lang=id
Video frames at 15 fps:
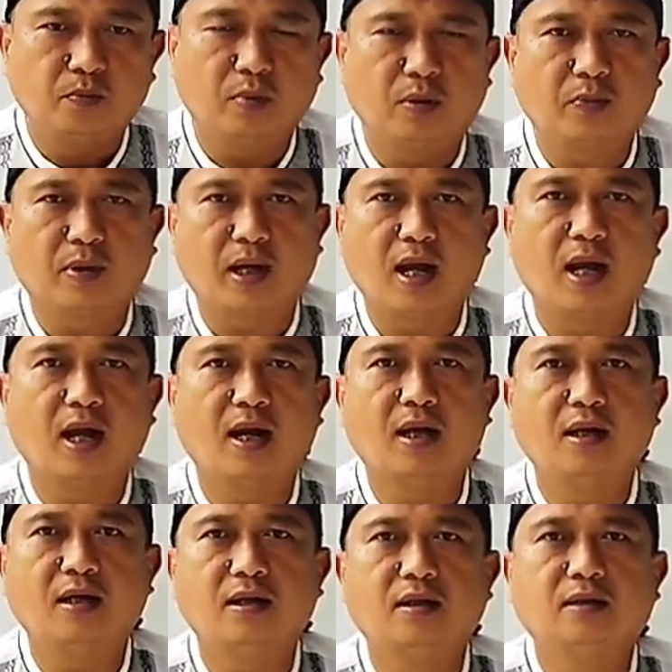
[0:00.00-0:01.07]

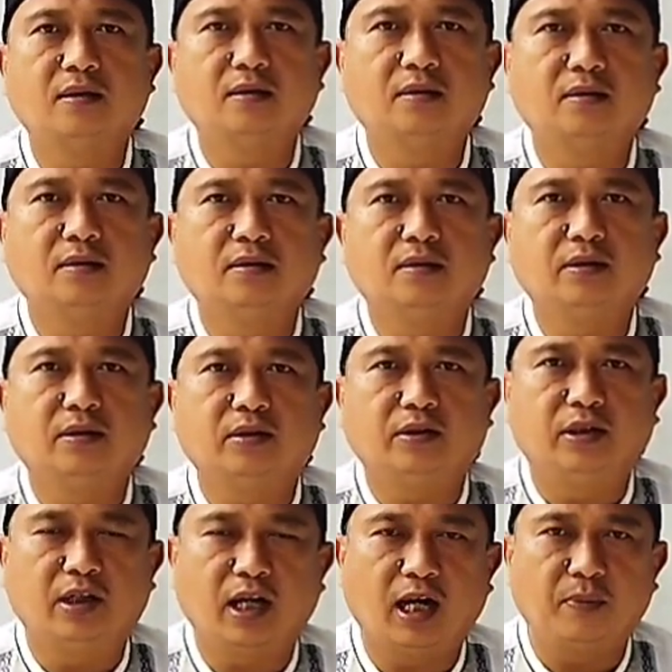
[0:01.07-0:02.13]
berperang
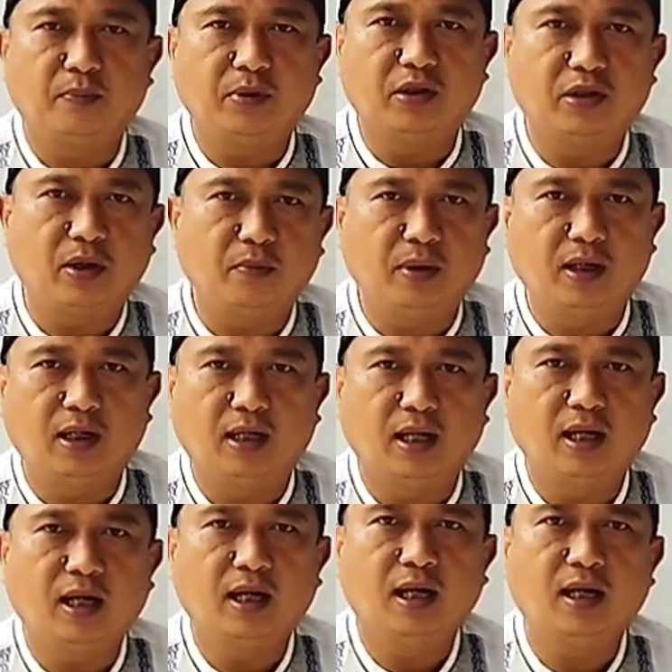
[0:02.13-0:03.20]
jihad
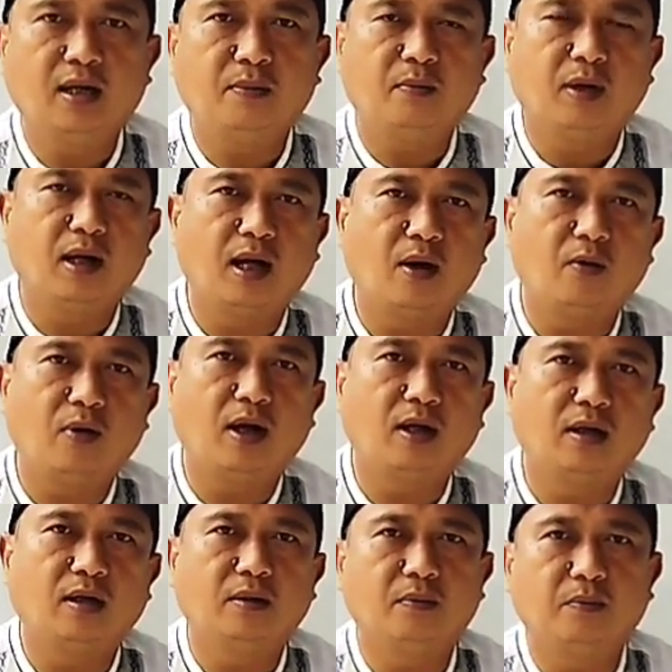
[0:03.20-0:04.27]
fisabilillah
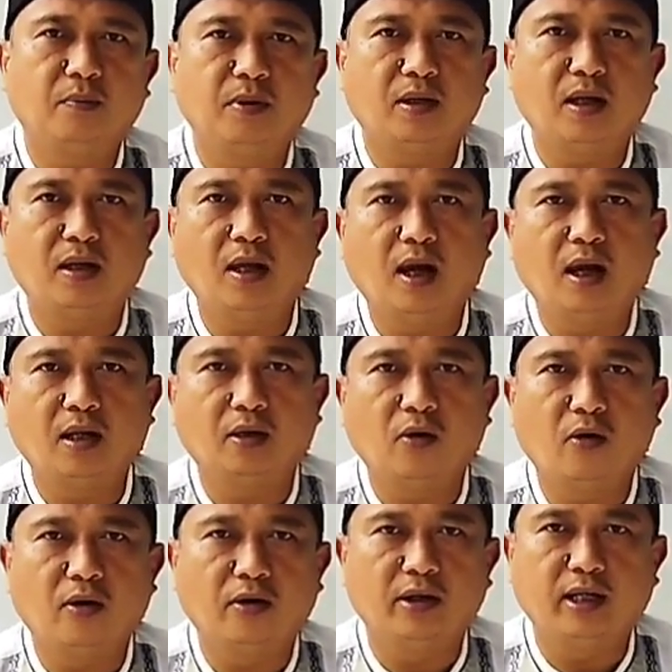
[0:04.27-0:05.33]
melawan penjajahan
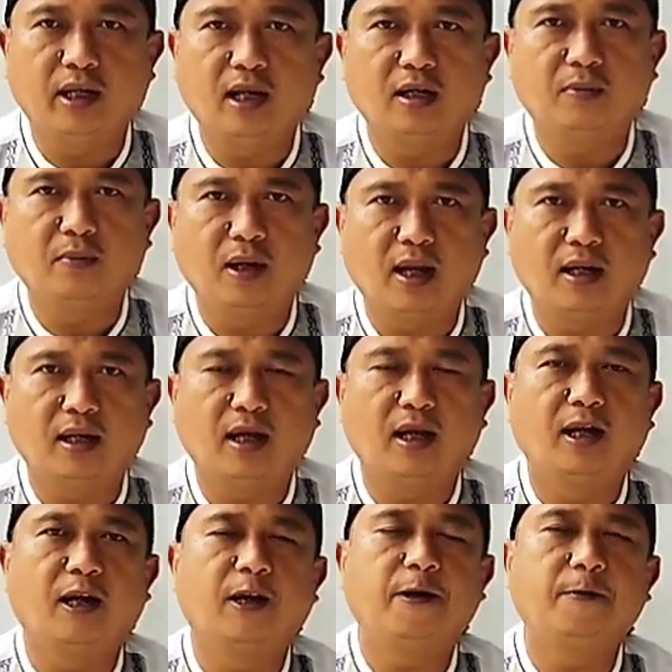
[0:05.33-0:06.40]
kolonial
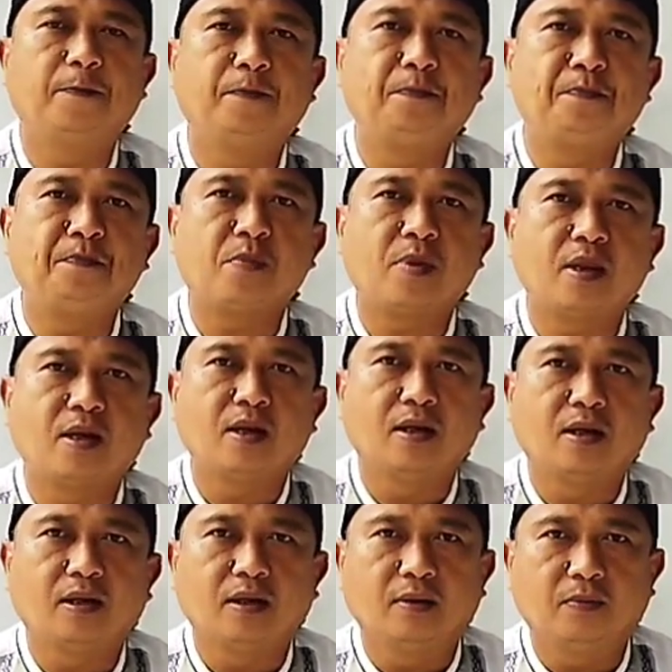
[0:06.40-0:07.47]
Belanda
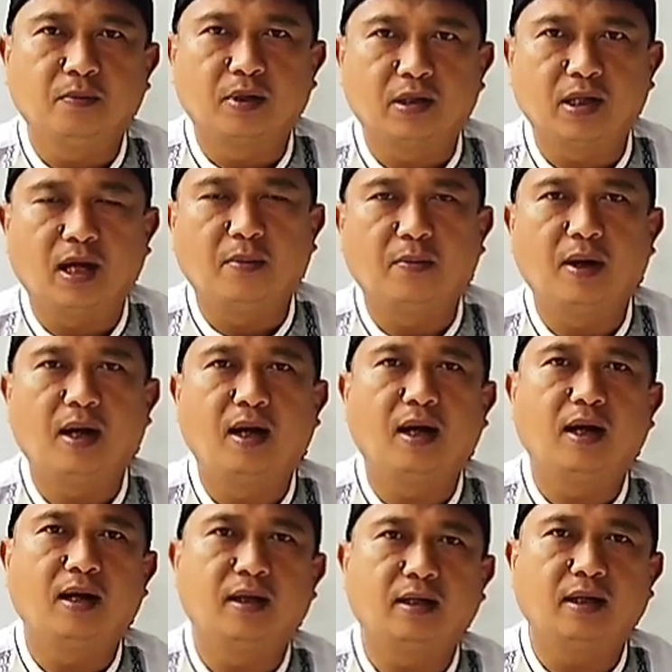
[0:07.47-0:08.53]

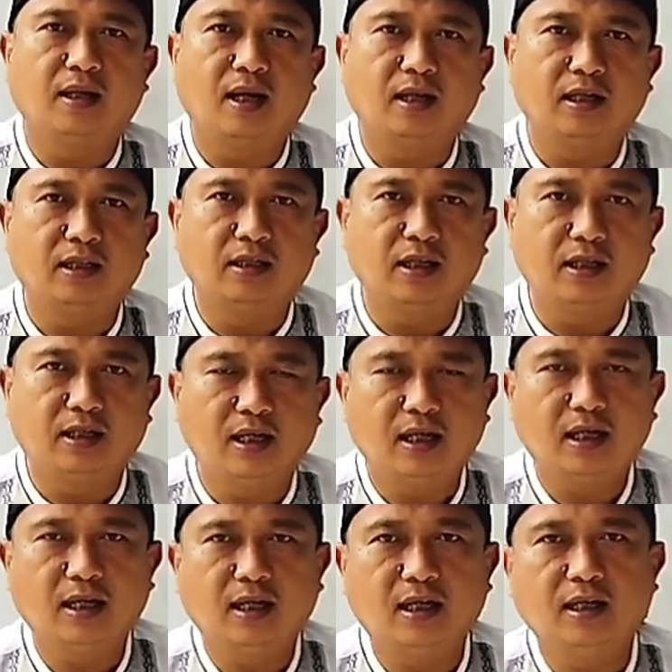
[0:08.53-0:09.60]
bersama dengan
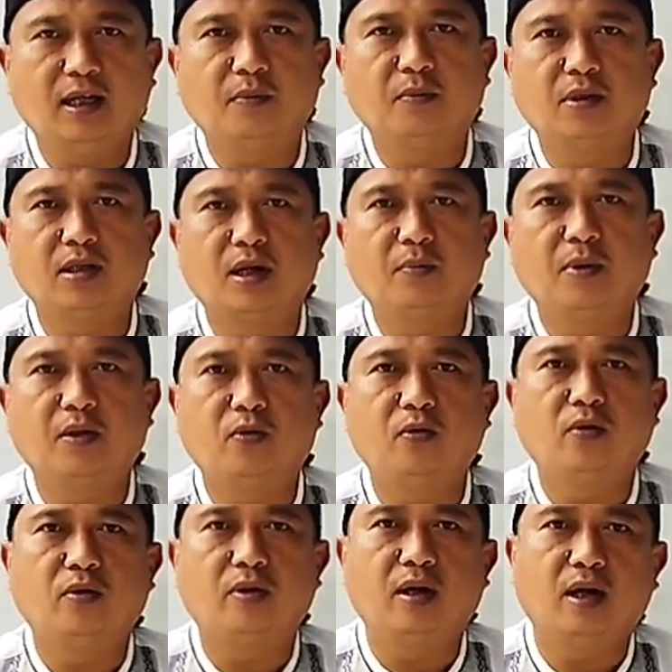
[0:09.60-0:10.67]
istrinya dan bersama
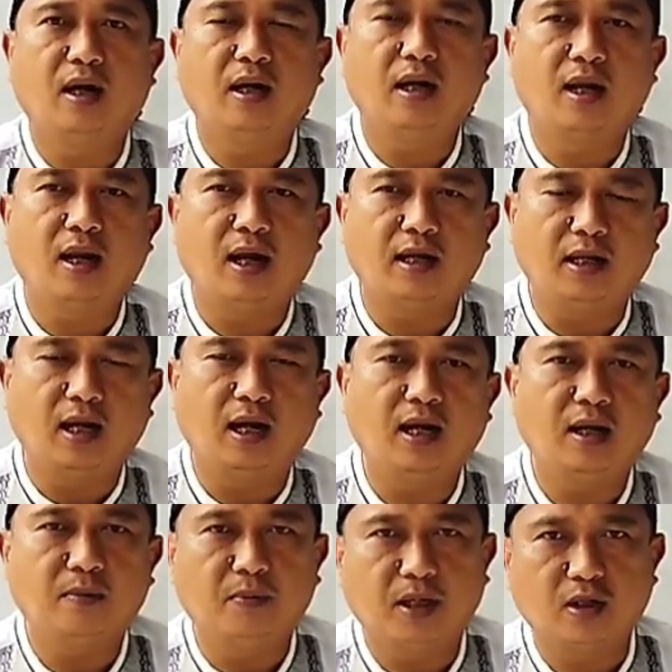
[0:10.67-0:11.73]
juga dengan ayah
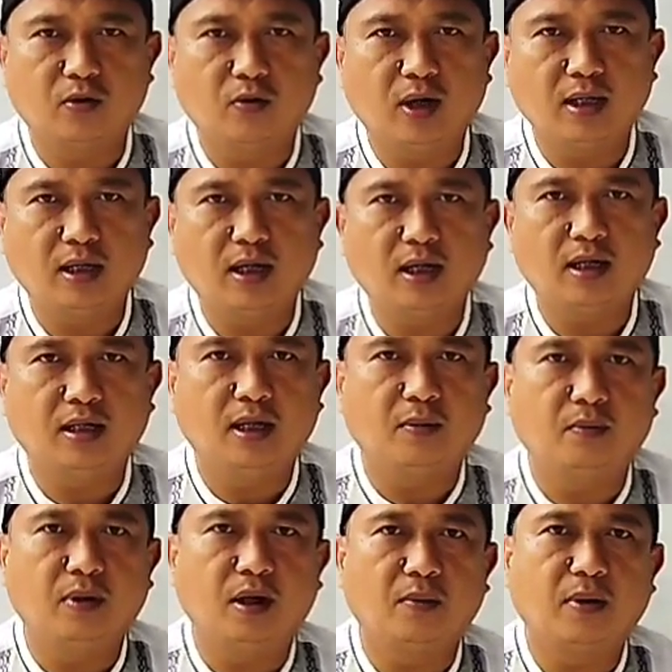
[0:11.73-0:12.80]
mertuanya
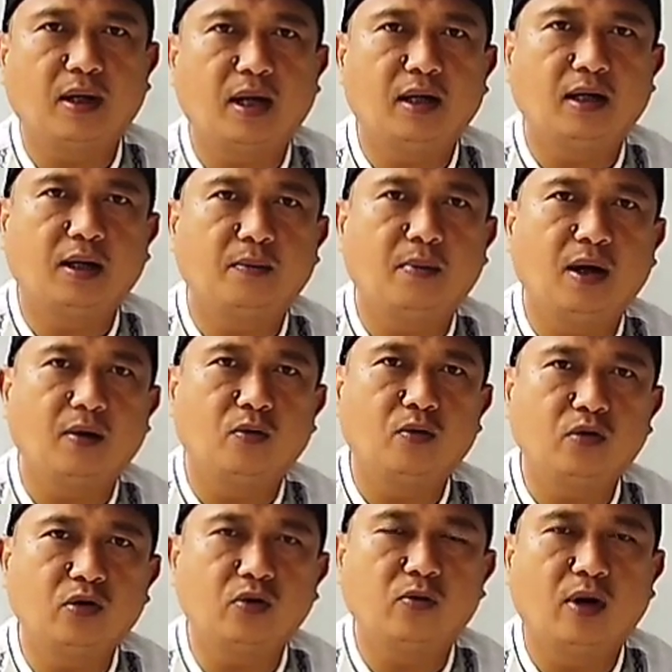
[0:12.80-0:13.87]
yang bernama Raden
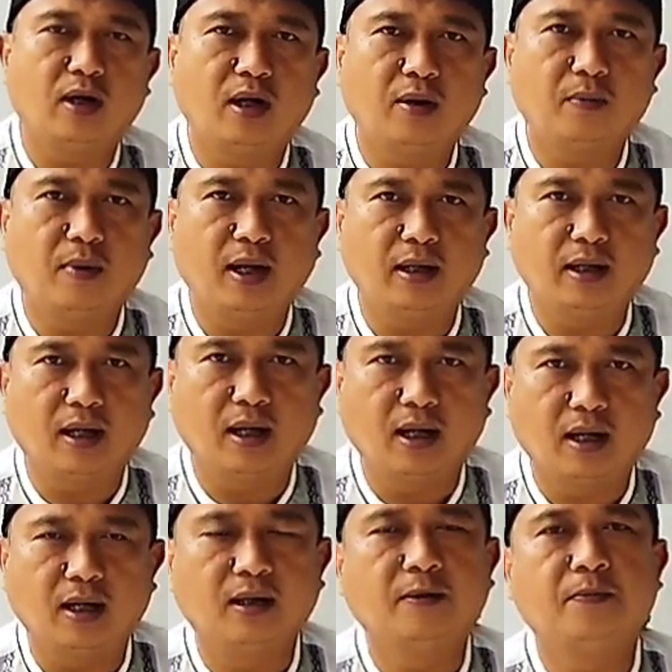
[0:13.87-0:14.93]
Bagus
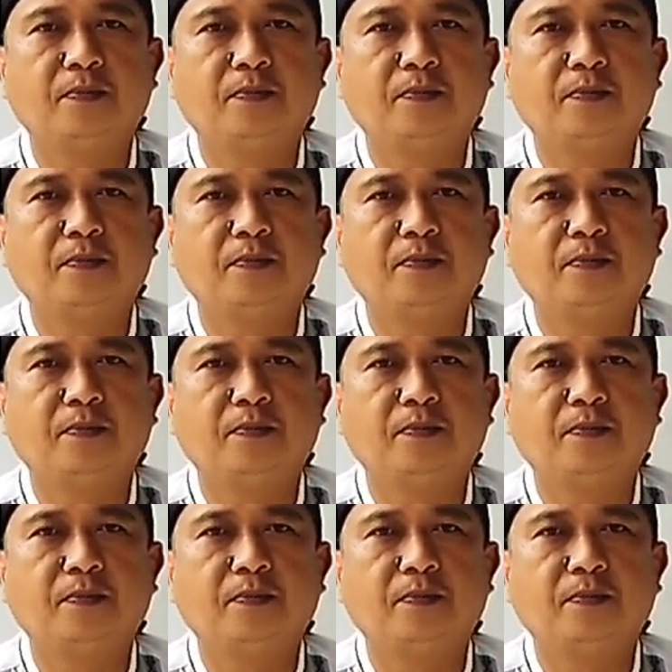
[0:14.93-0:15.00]
Wanabaya